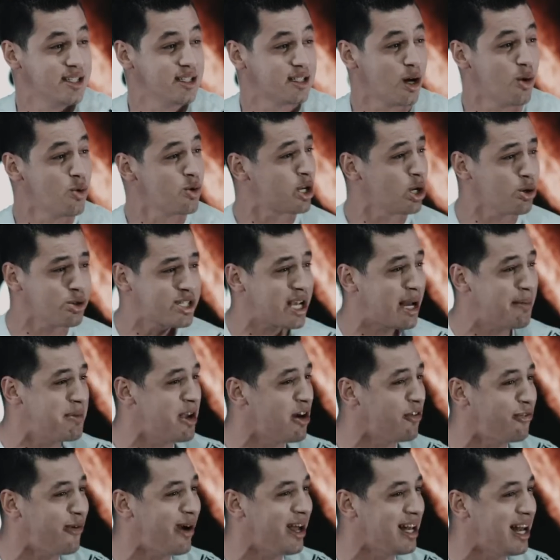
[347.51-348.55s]
então o que eu
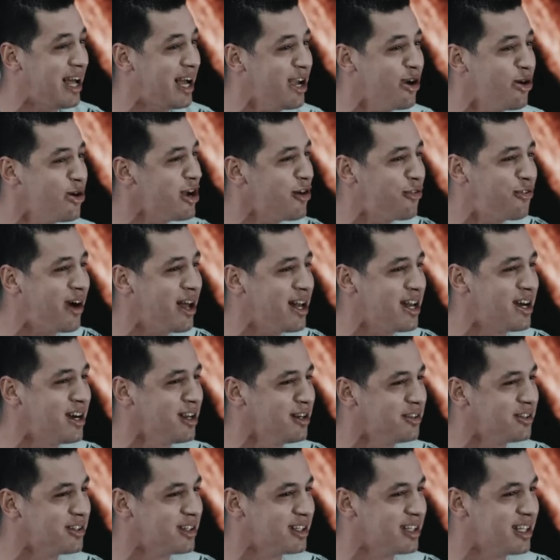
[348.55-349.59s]
sabia falar eu ia
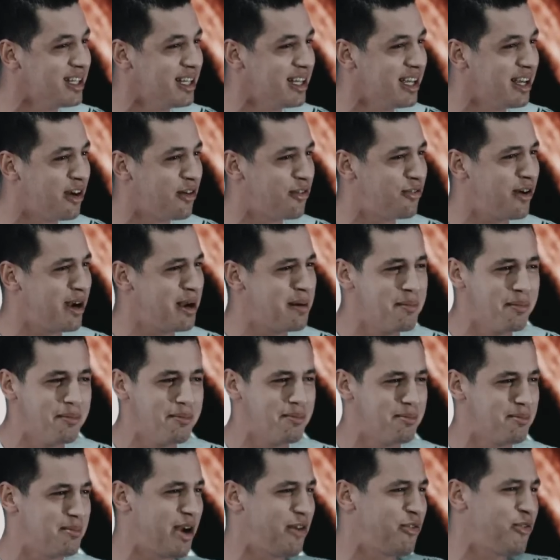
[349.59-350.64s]
falando.
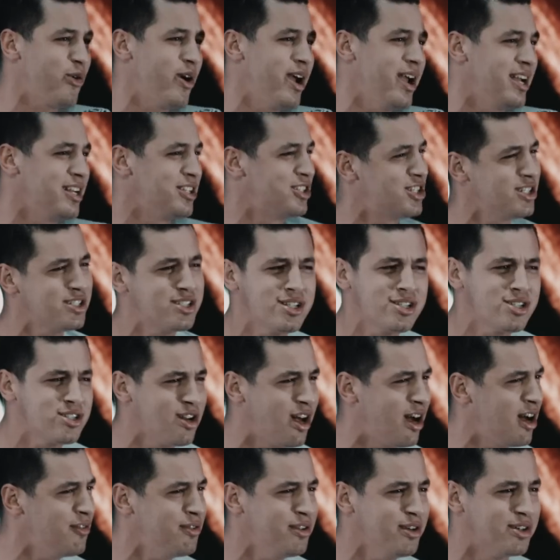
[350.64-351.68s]
My friend, Jesus
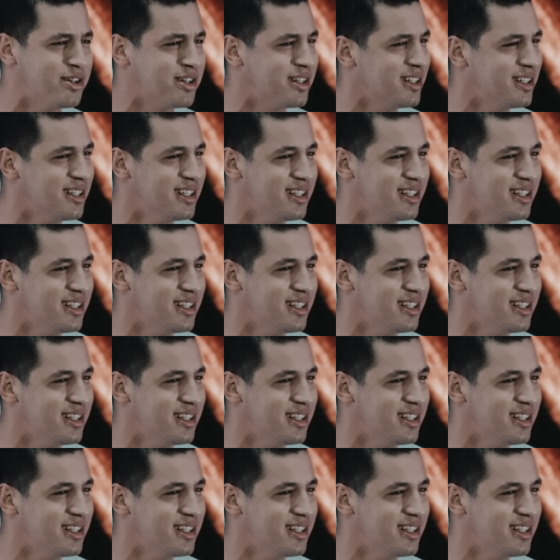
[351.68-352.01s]
love you.